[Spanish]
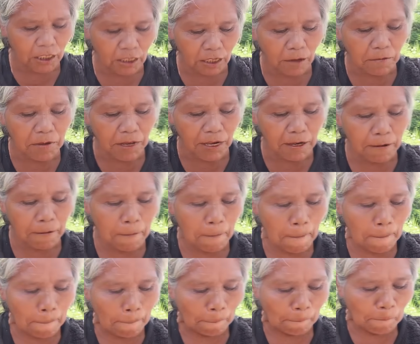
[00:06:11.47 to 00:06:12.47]
Está bien.
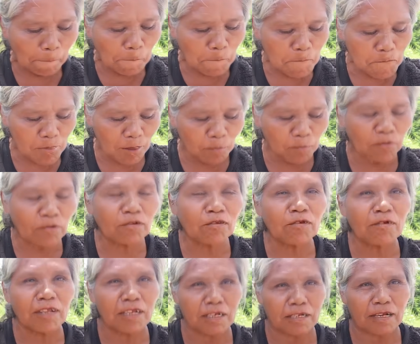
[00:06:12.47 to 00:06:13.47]

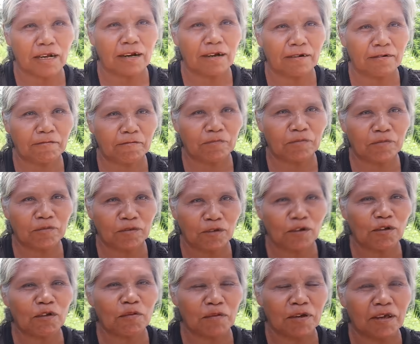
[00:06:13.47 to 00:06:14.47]
Punto de sal.
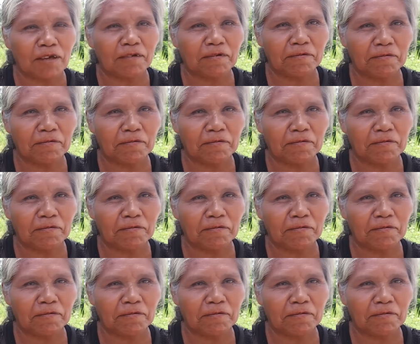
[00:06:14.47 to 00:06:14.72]
Todo bien.